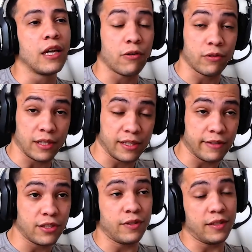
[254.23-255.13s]
que
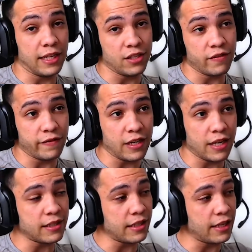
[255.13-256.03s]
aconteceu antes do incidente de
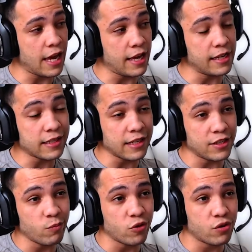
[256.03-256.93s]
Veneza, que é esse que a
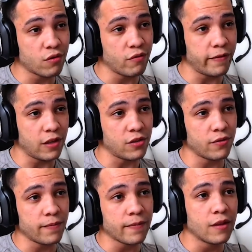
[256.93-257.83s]
gente mostrou no
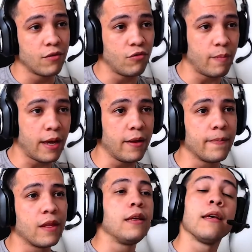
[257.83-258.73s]
vídeo, tudo
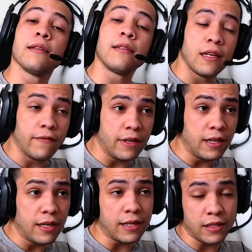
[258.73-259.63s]
bem? E esse,
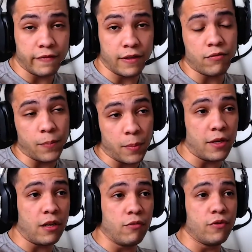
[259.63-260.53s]
e esse evento, a
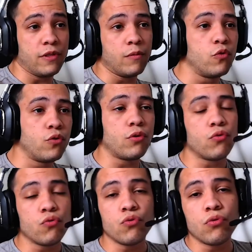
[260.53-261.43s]
primeira luz, ele mudou
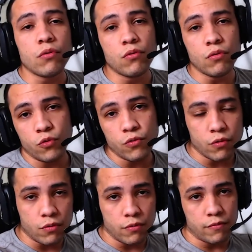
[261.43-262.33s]
tudo no
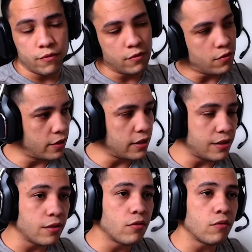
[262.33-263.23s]
mundo
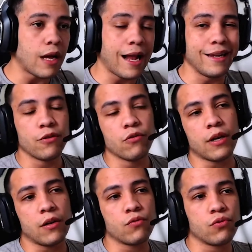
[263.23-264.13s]
conhecido ali no
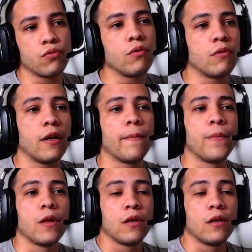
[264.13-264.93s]
local do jogo, né?